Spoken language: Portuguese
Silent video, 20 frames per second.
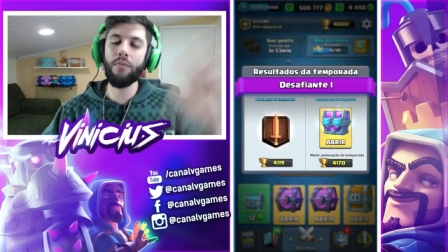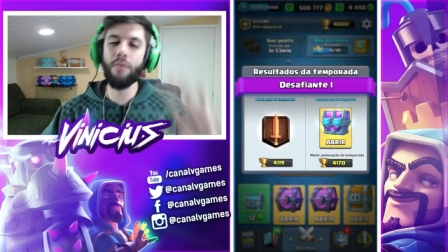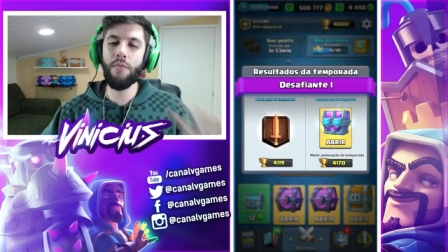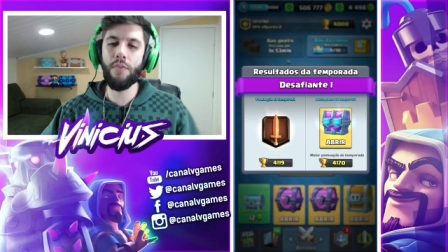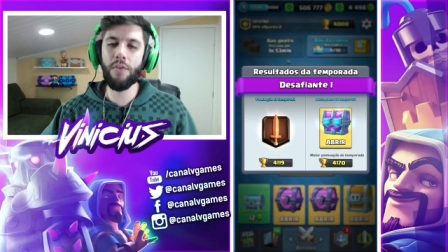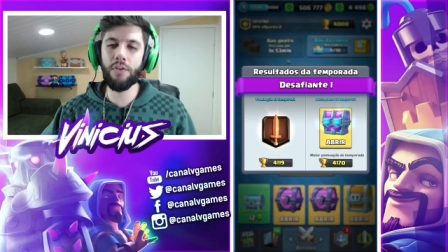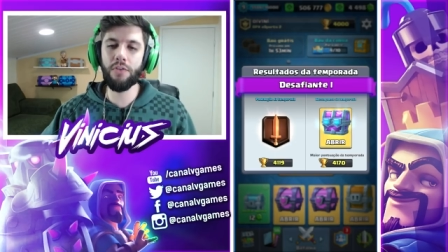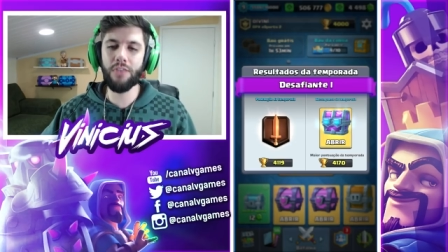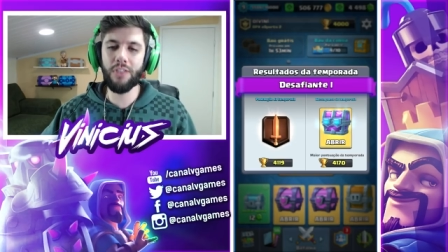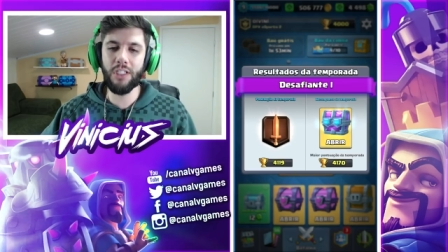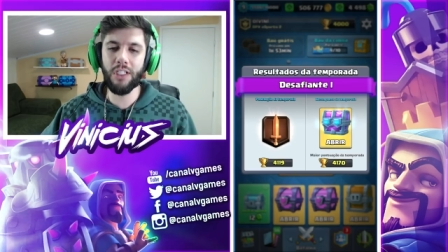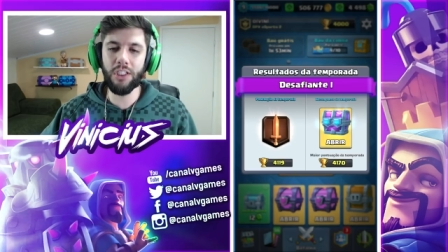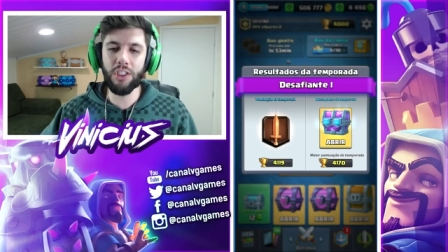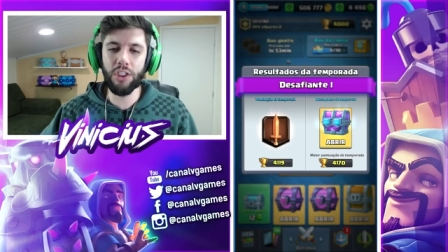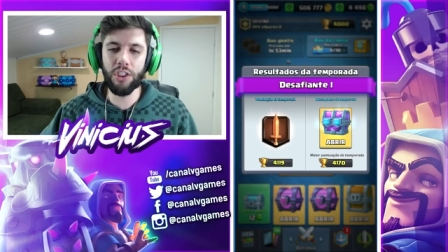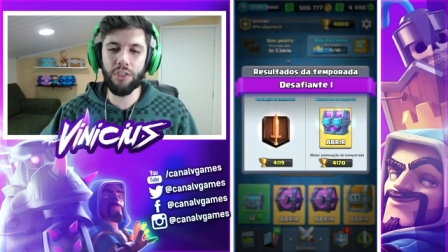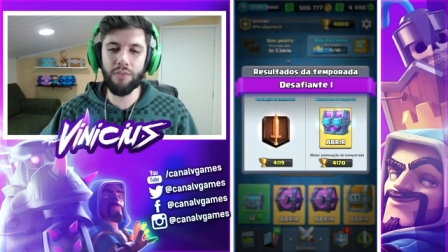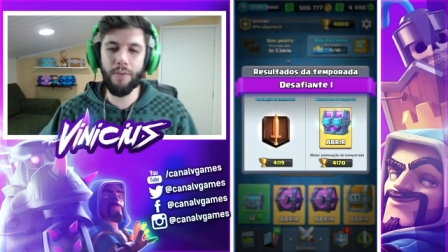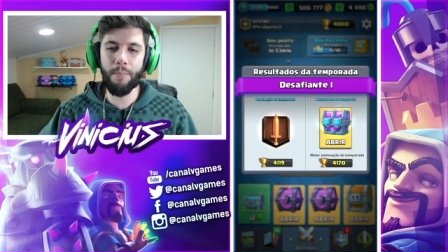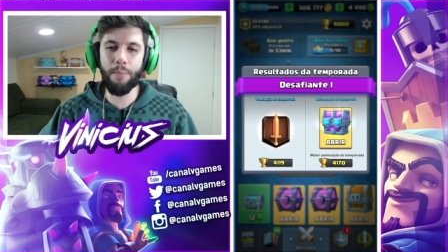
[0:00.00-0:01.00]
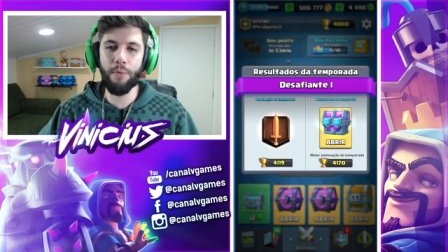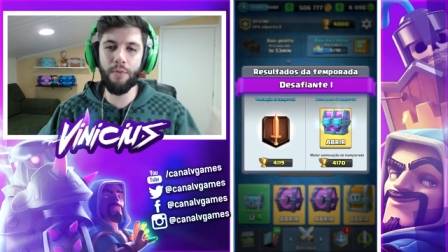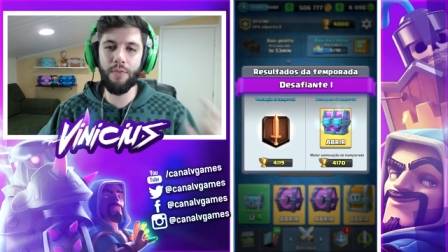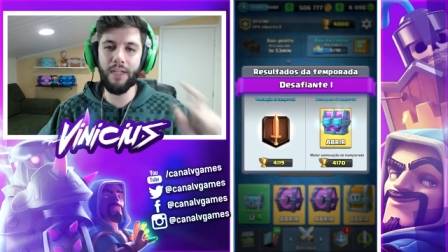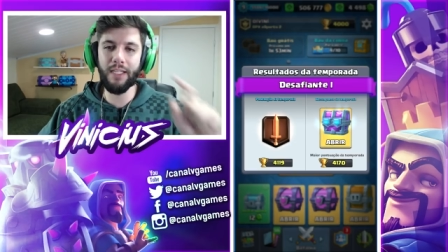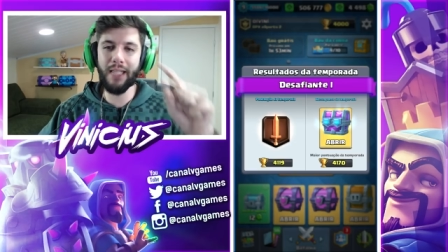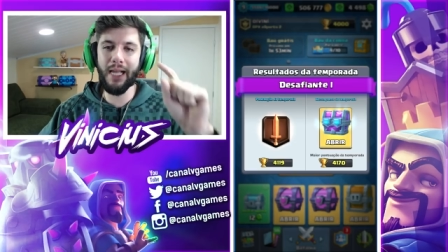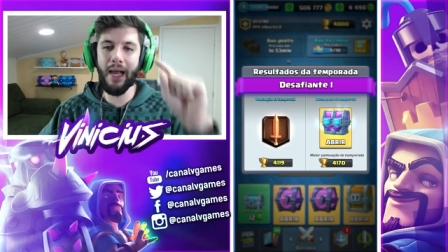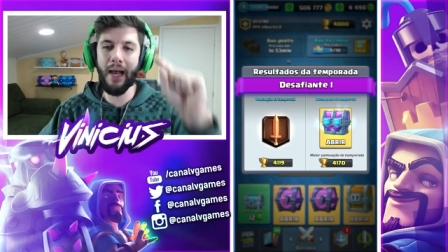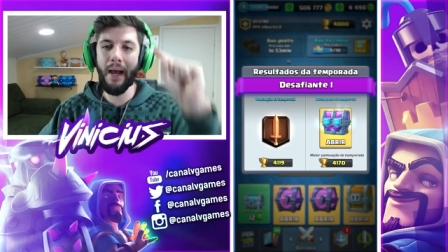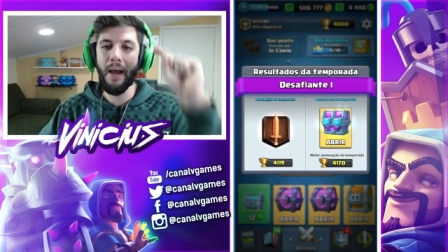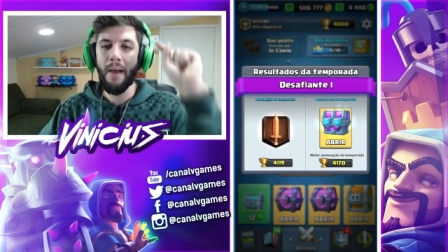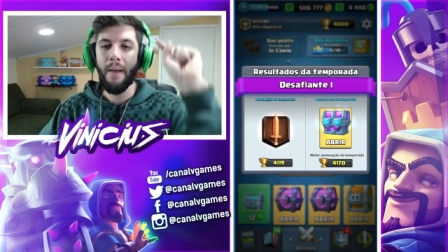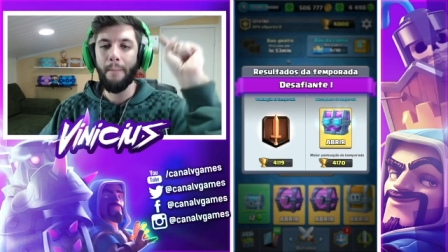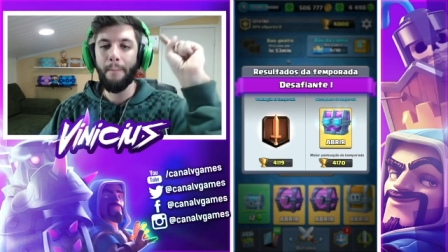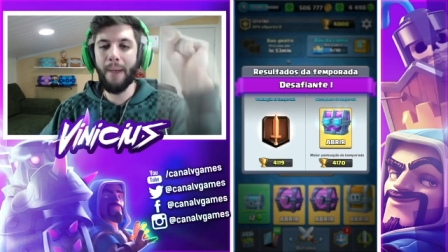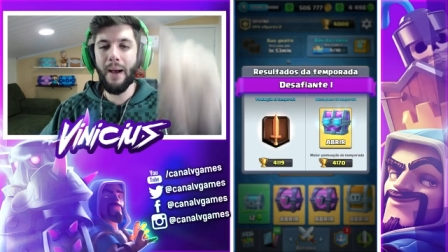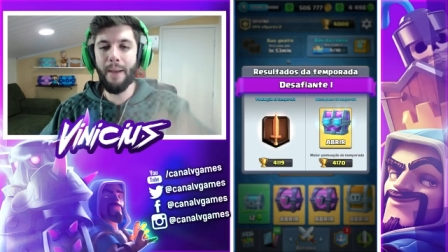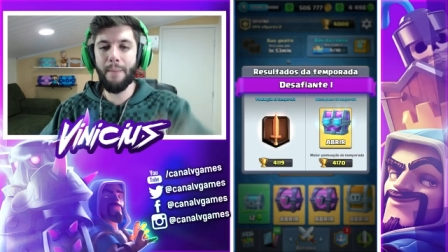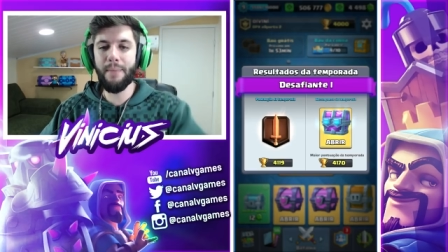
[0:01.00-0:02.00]
Então vamos fazer o seguinte, a gente vai aproveitar
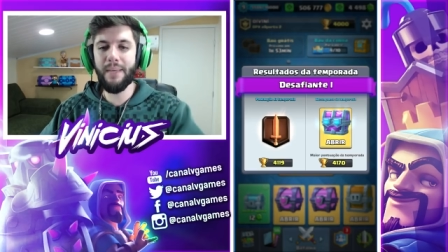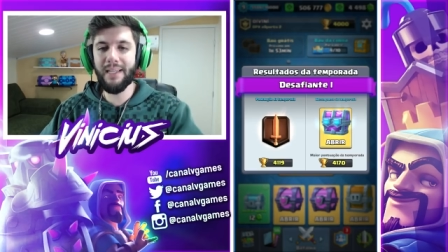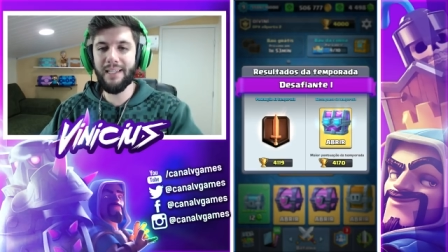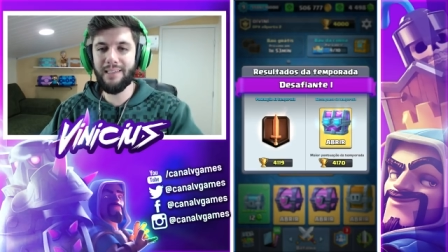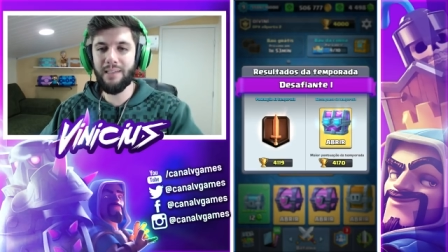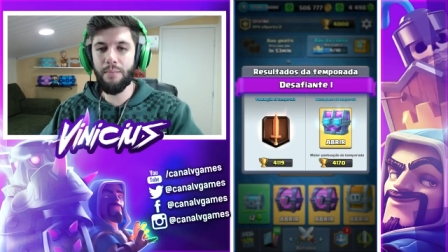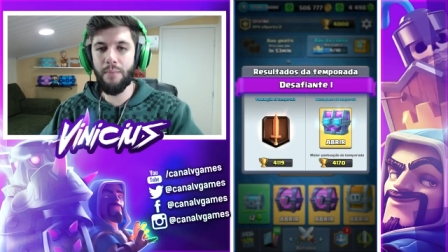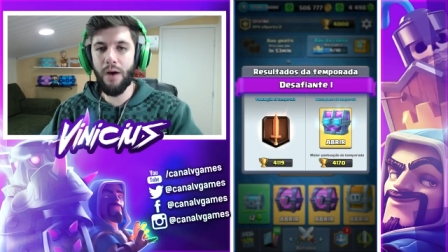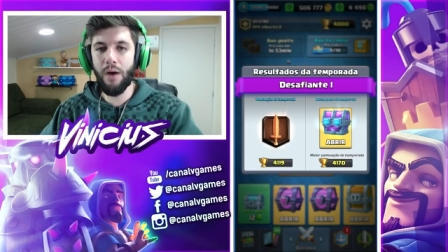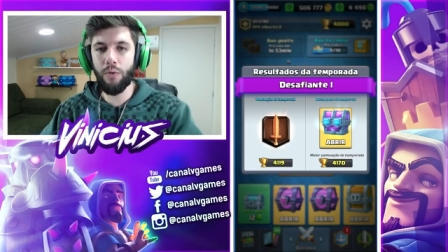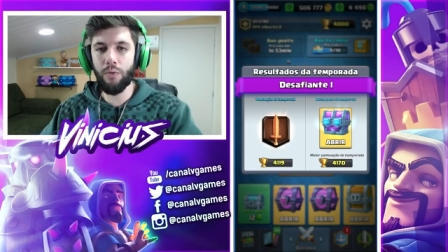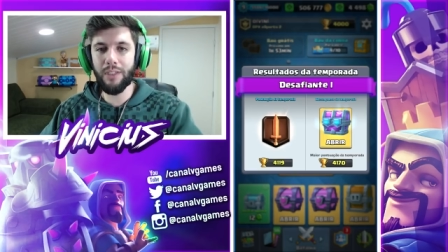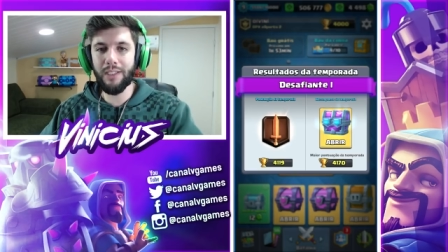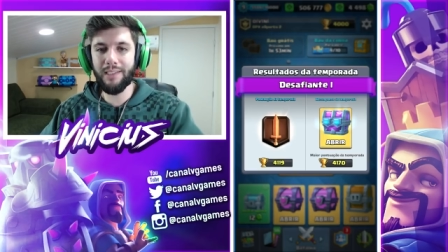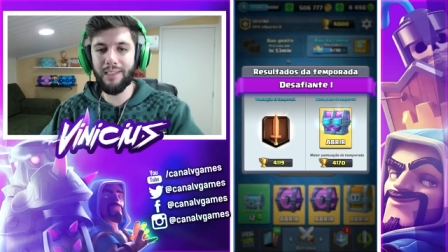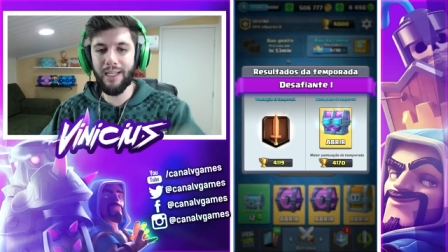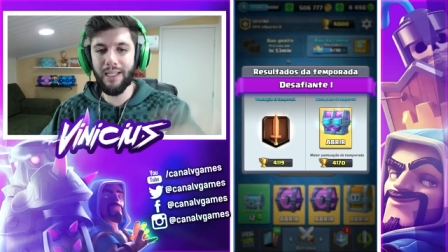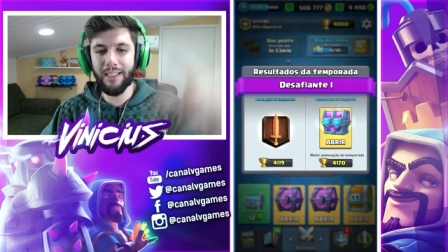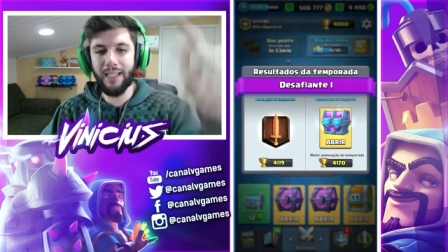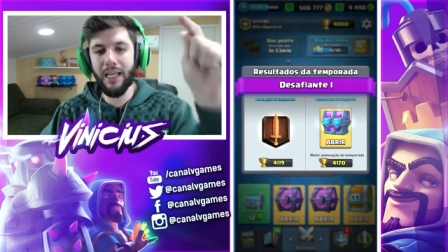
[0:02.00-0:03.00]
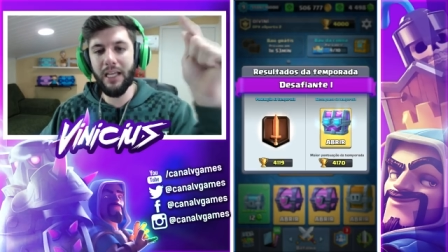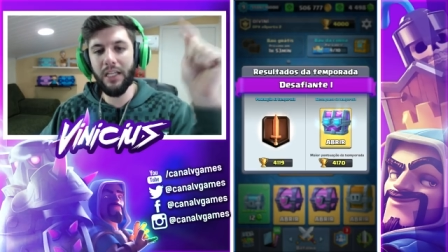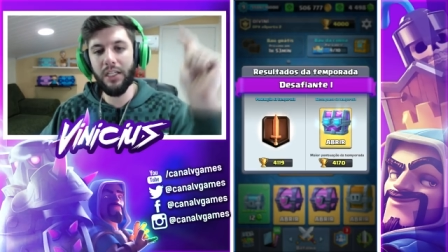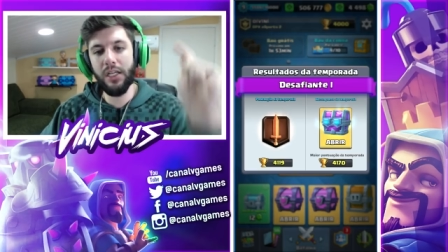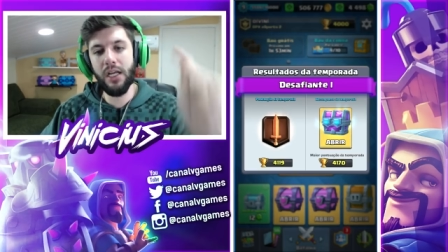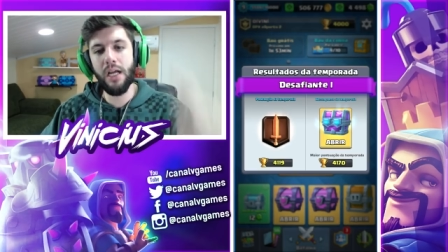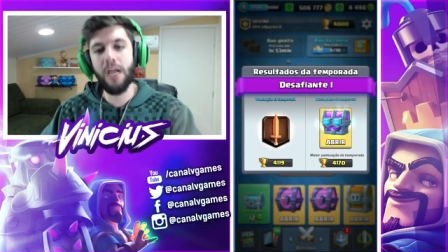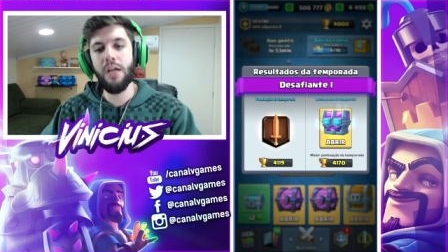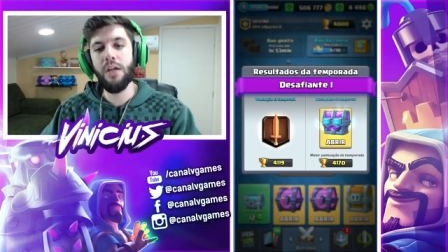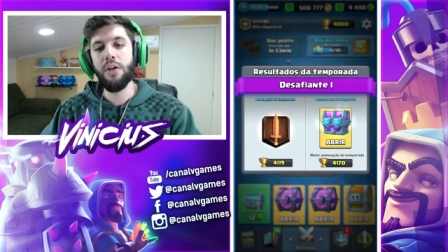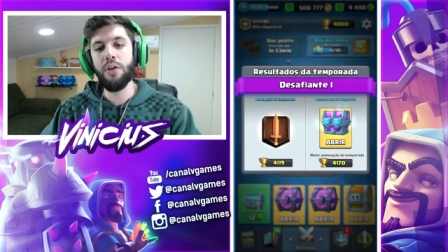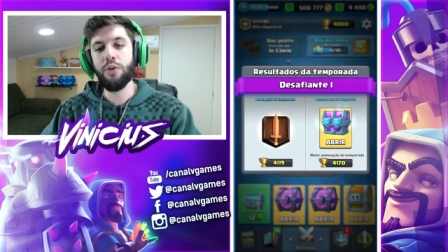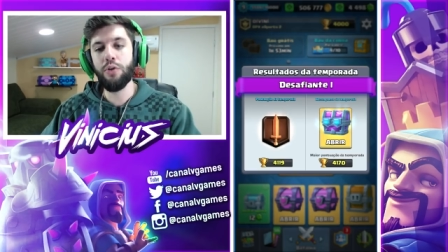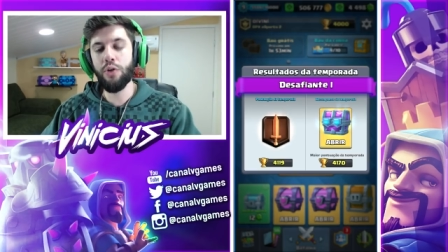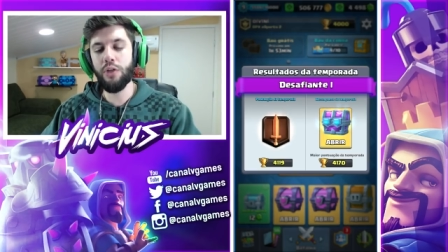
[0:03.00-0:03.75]
para abrir esse baú da estratégia